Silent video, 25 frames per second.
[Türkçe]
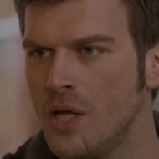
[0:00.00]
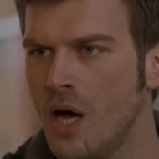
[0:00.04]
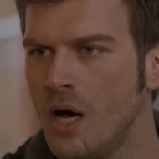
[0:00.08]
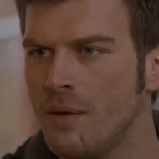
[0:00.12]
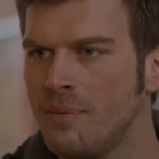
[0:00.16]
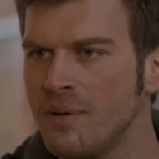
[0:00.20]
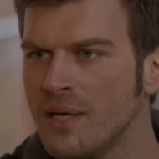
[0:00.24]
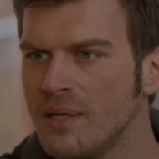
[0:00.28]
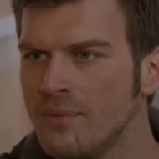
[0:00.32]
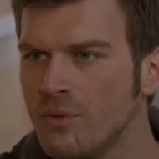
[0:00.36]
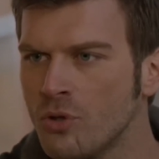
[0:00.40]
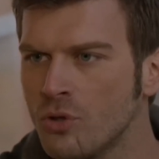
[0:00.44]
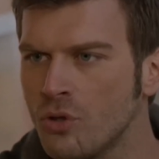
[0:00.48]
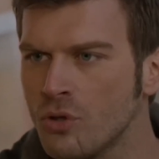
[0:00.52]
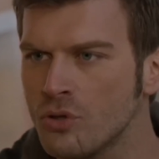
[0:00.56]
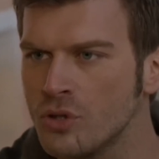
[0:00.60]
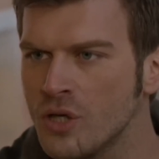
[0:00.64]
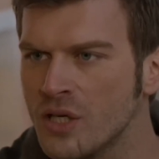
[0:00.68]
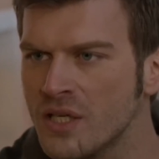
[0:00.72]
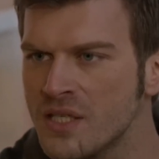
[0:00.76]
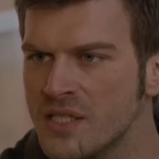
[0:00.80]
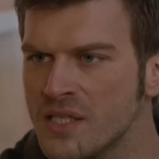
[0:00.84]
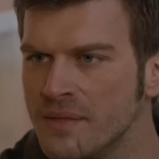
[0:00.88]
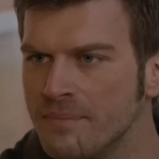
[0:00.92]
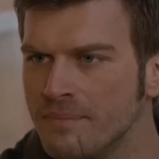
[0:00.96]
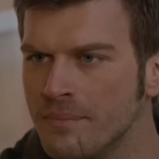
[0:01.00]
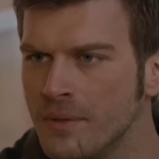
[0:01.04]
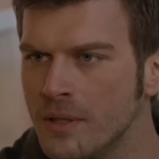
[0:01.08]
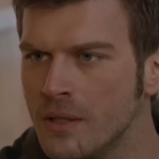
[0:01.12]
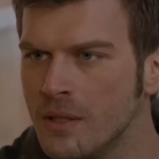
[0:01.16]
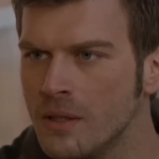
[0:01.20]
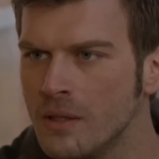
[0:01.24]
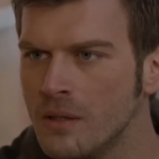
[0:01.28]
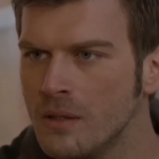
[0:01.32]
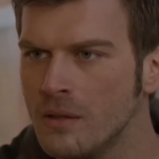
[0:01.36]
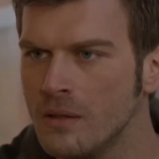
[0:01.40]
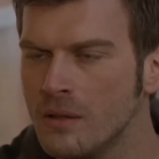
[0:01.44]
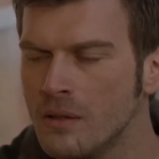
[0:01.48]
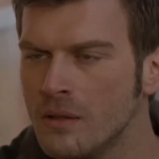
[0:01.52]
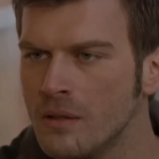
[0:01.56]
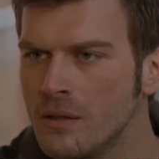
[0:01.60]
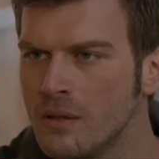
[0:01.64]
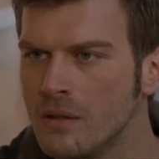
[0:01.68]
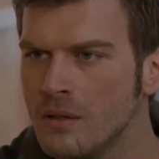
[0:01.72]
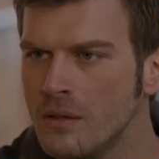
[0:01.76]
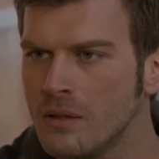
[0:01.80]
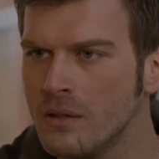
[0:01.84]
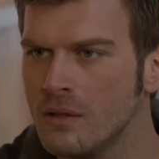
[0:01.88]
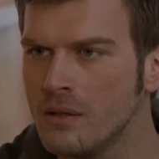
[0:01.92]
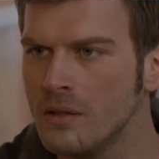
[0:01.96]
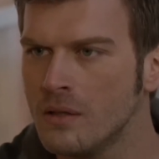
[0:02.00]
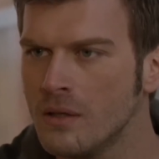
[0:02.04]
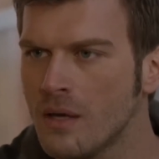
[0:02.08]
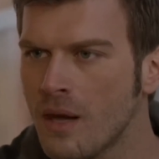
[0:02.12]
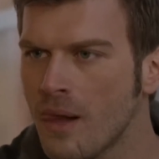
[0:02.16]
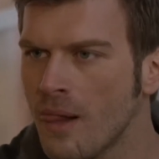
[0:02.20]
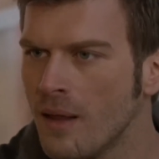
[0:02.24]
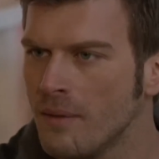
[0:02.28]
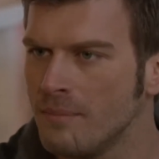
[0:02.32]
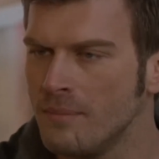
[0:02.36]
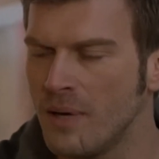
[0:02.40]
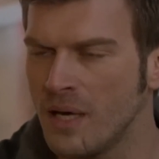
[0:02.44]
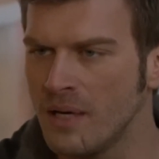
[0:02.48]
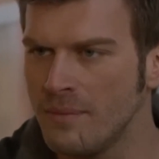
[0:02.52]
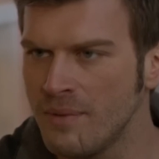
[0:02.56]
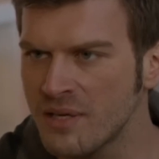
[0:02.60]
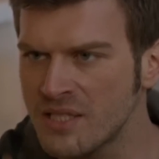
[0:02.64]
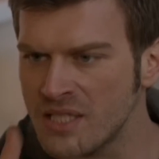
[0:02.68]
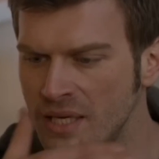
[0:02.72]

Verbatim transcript: Ne yapalım okuyorsun kızım? Bana